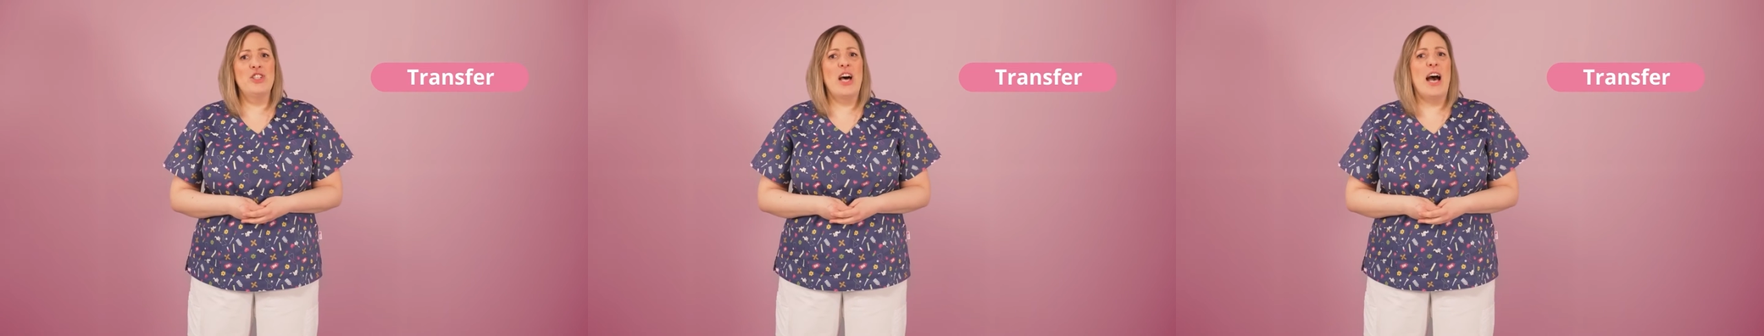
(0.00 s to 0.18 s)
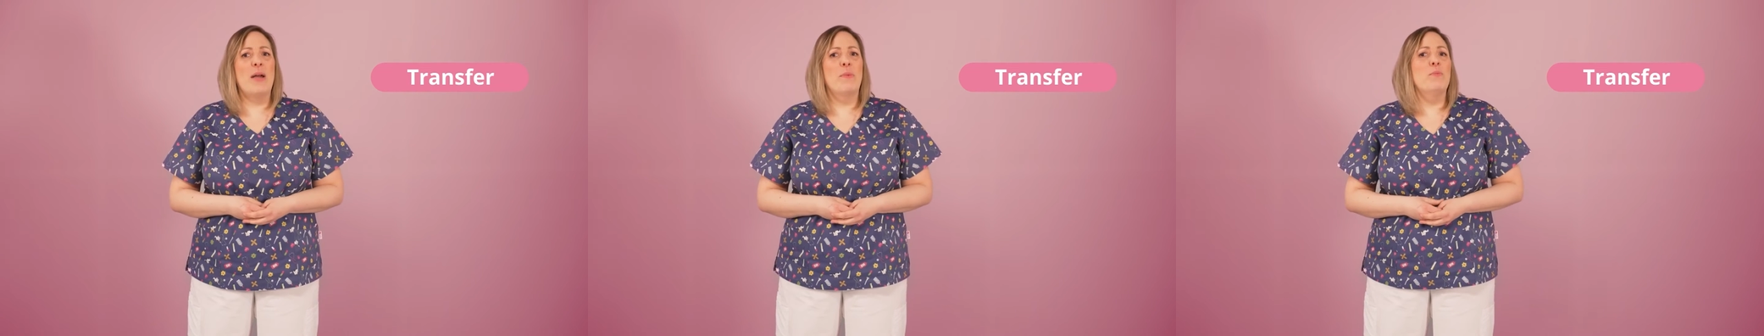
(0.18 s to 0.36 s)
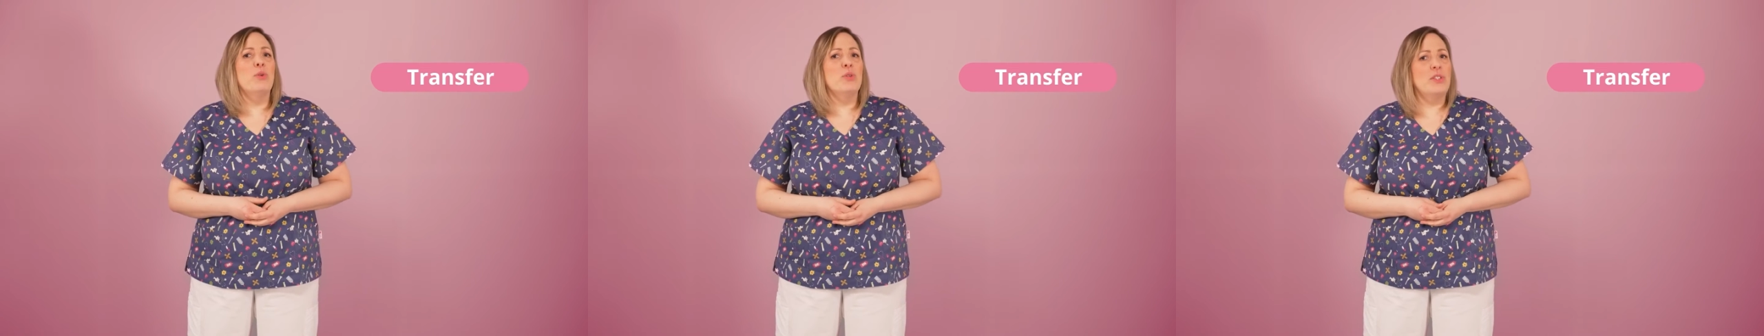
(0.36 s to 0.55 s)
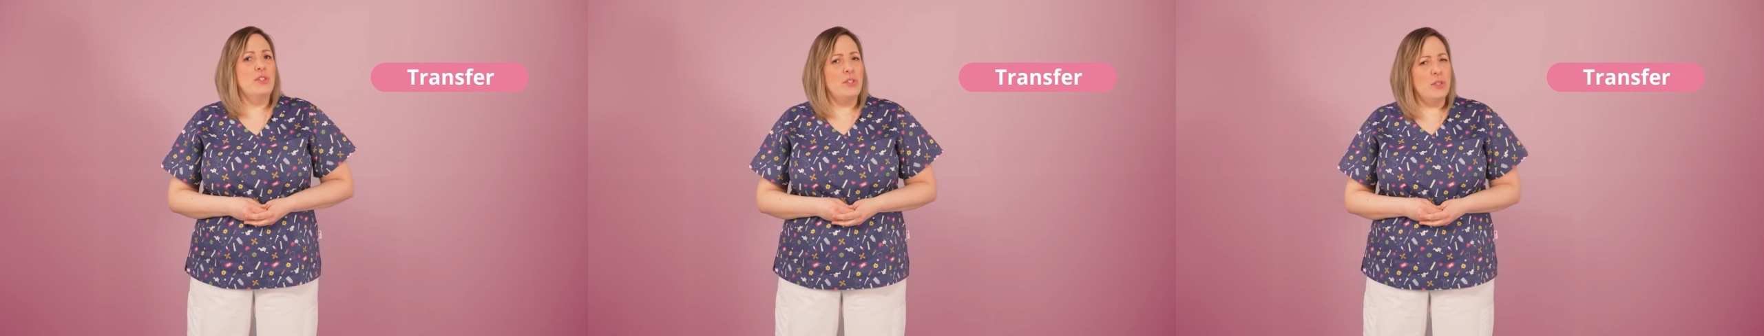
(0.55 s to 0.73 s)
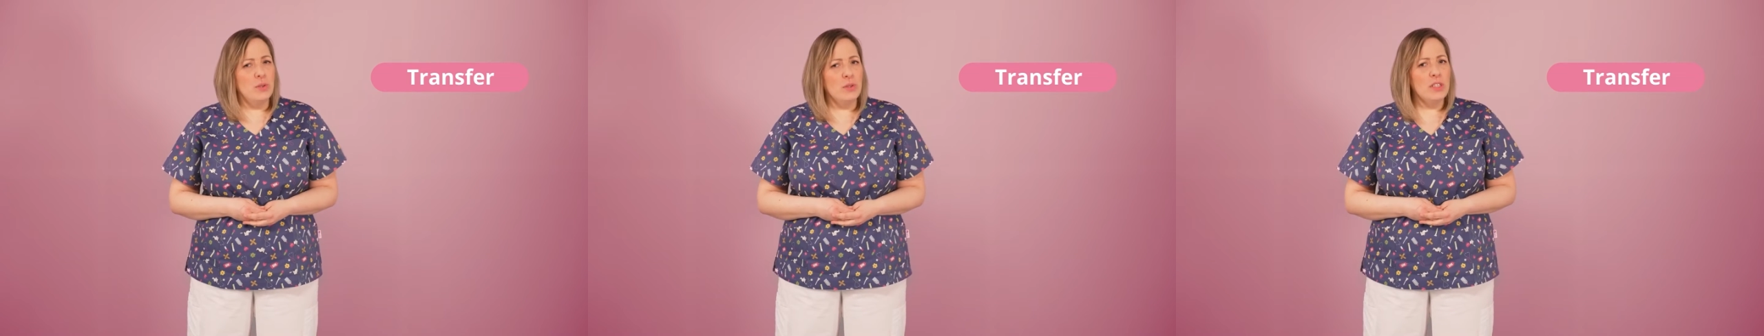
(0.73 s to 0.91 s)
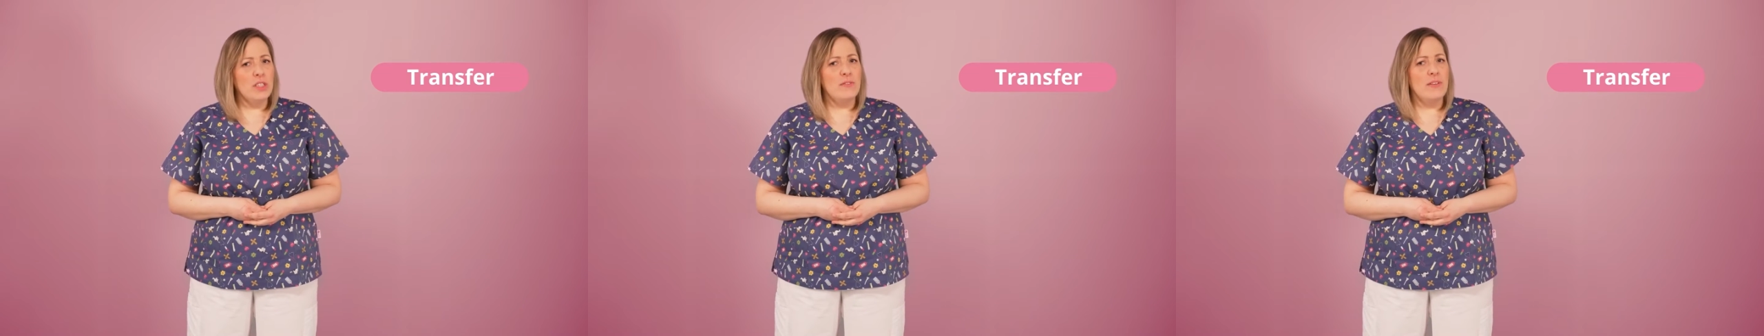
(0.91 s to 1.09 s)
einen
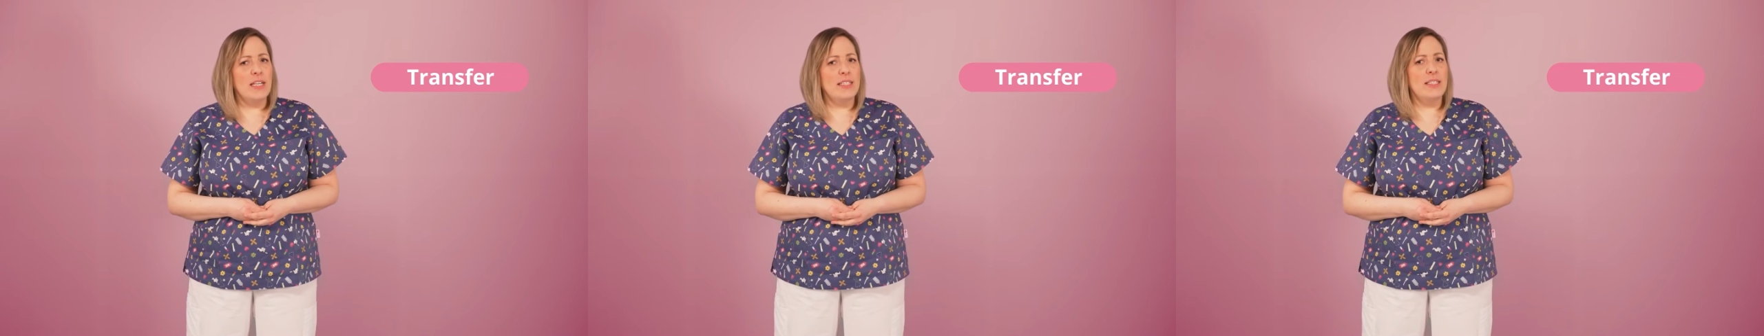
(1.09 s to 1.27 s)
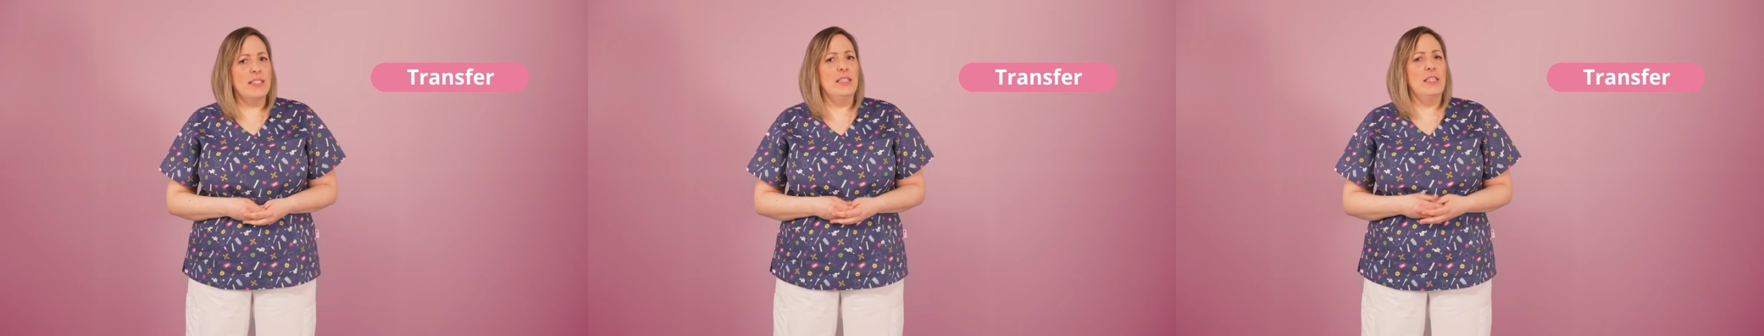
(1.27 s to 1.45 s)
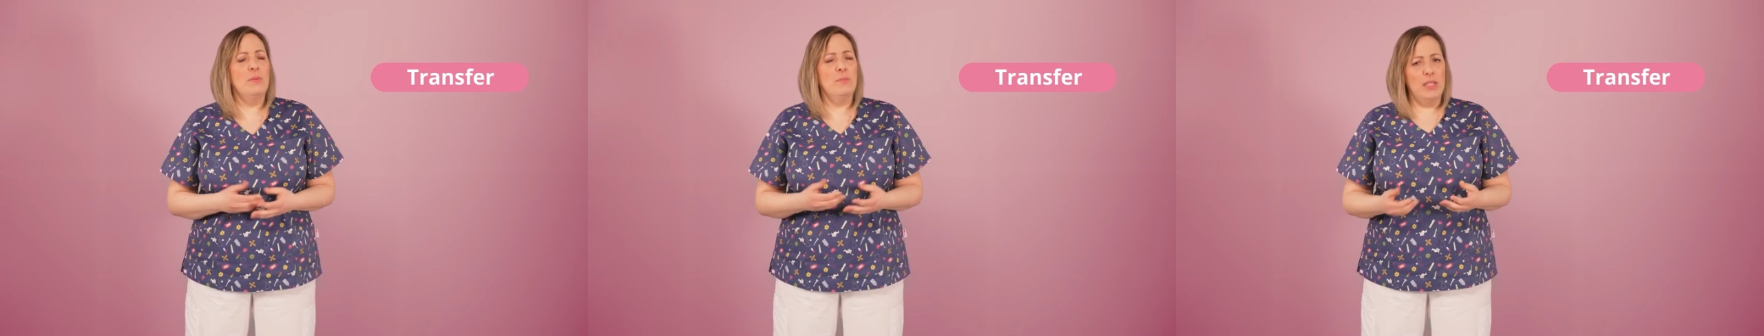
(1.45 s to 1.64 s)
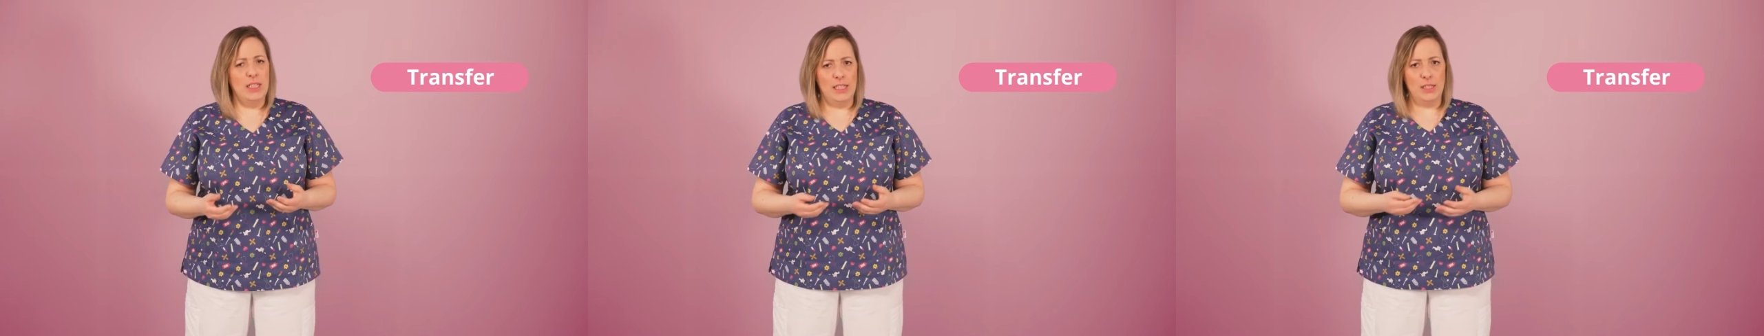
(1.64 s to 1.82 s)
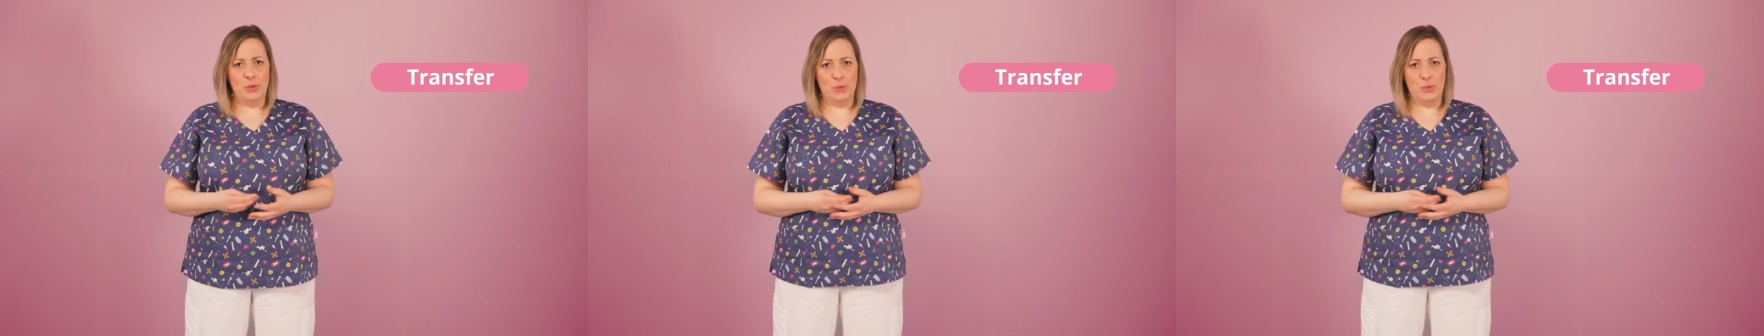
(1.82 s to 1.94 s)
Positionswechsel im Liegen